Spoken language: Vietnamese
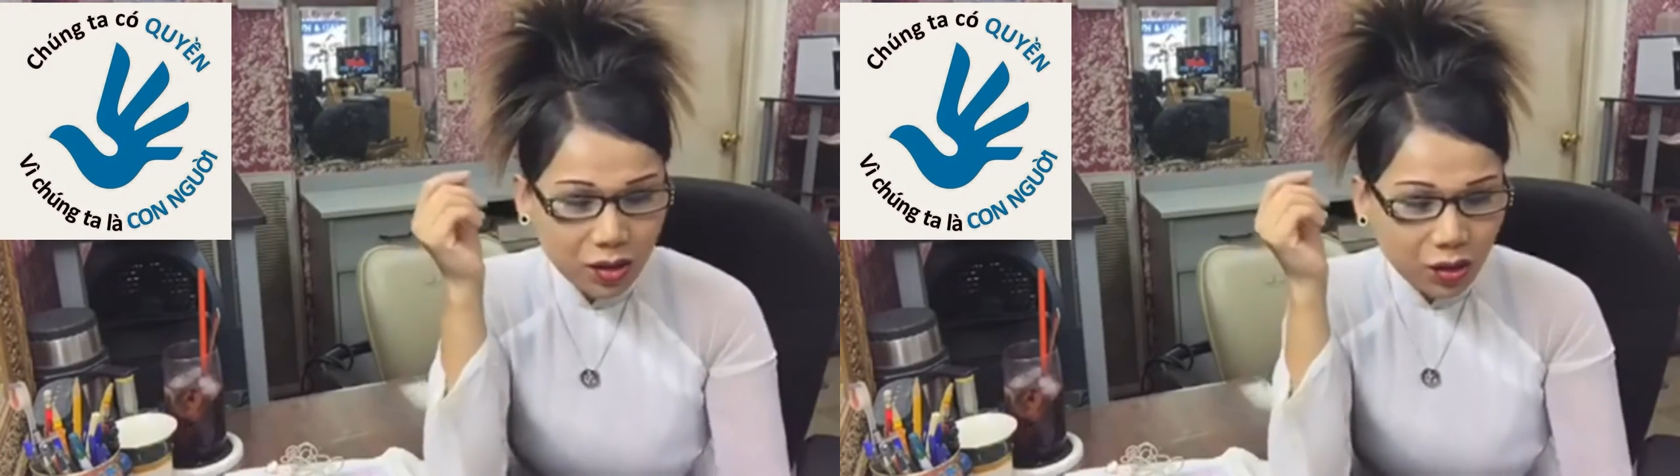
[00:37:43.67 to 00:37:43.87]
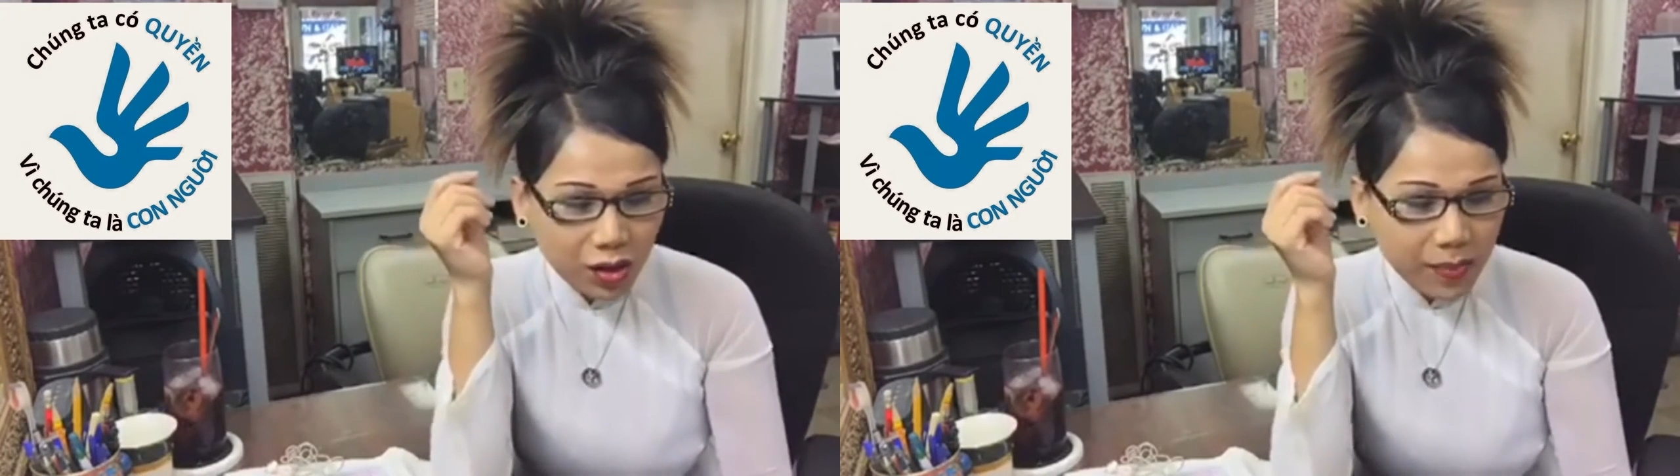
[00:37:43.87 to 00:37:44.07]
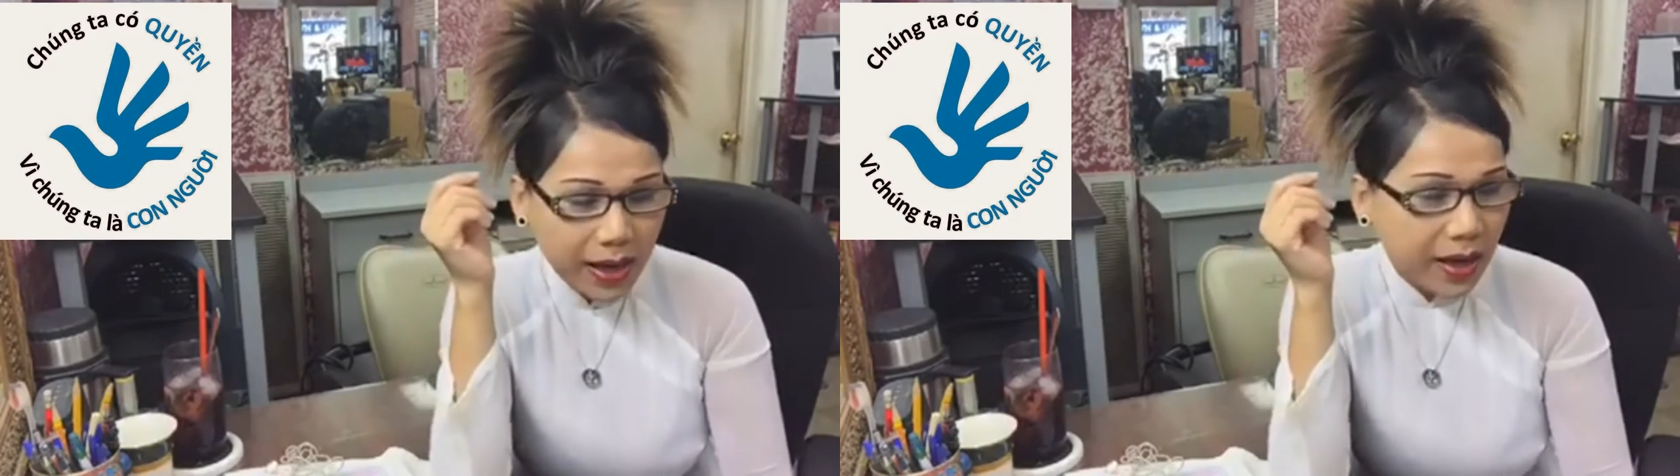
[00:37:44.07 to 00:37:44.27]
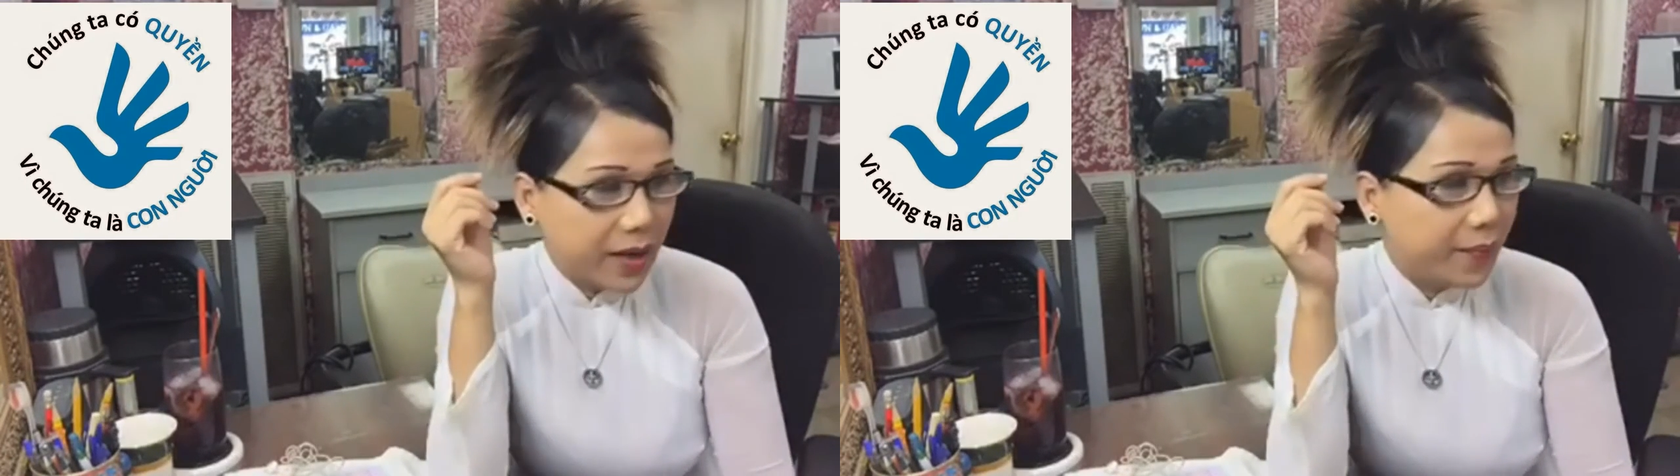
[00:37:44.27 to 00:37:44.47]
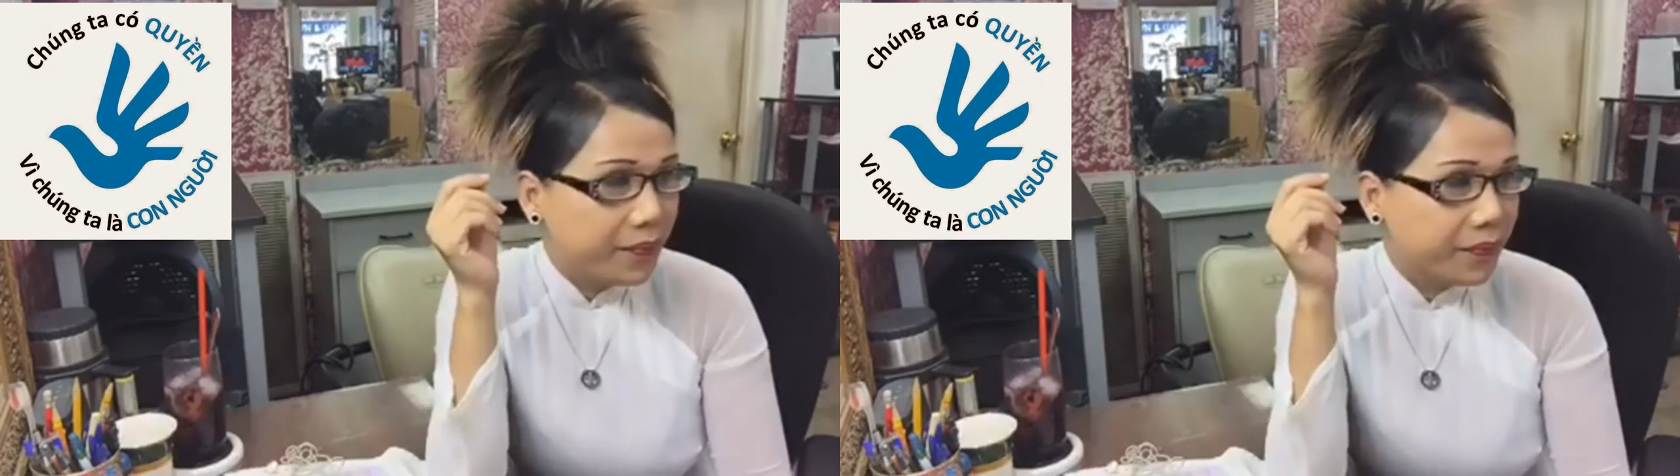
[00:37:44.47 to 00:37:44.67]
vui mà
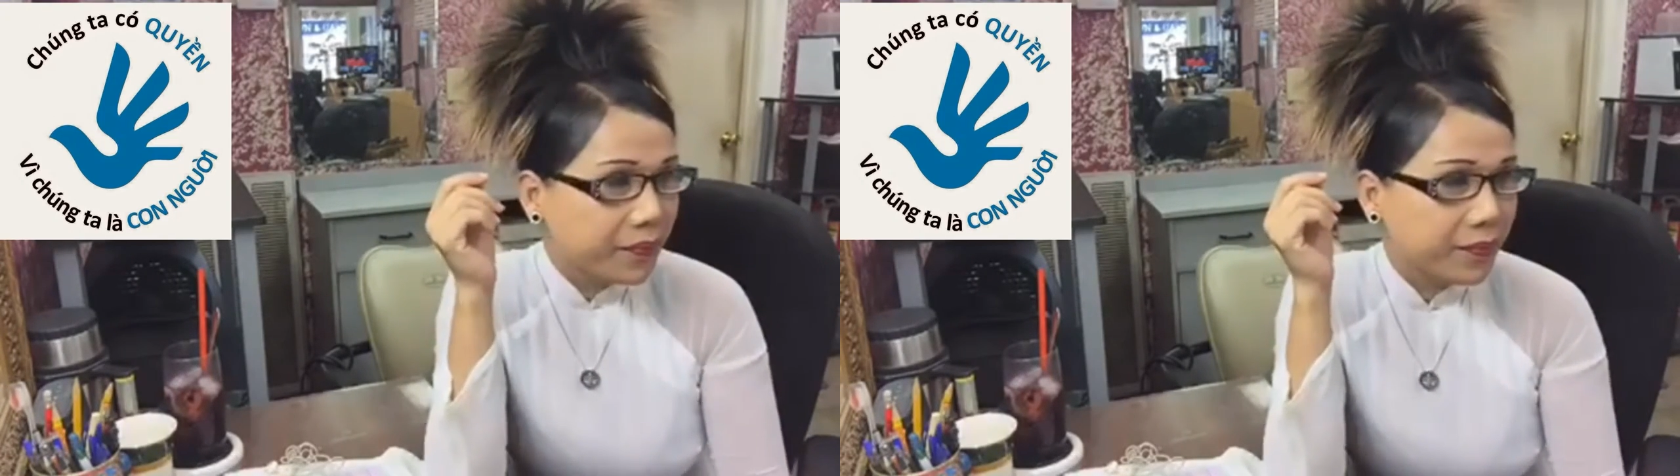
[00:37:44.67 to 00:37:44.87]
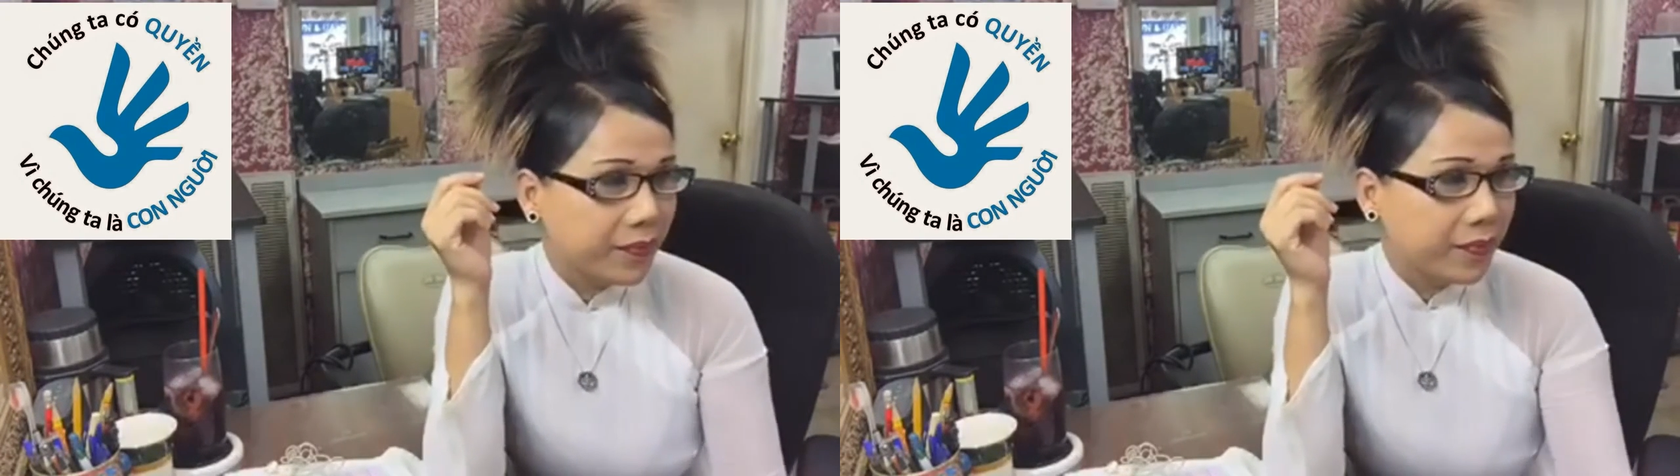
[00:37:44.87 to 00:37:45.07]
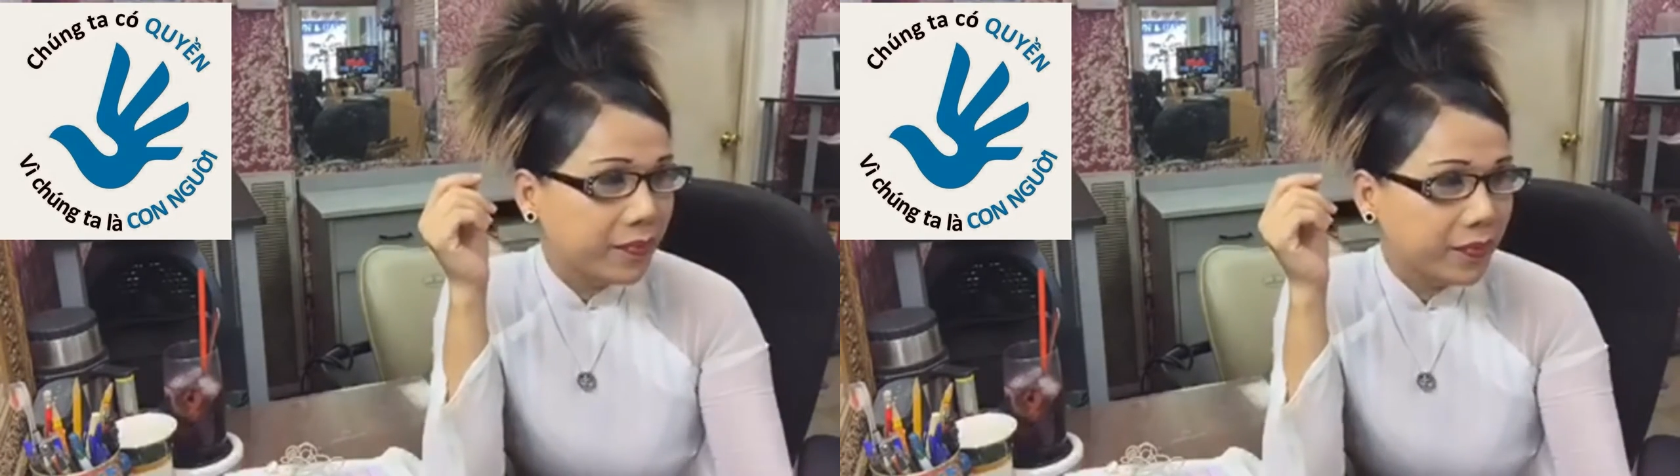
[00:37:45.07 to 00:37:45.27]
ừ, ừ,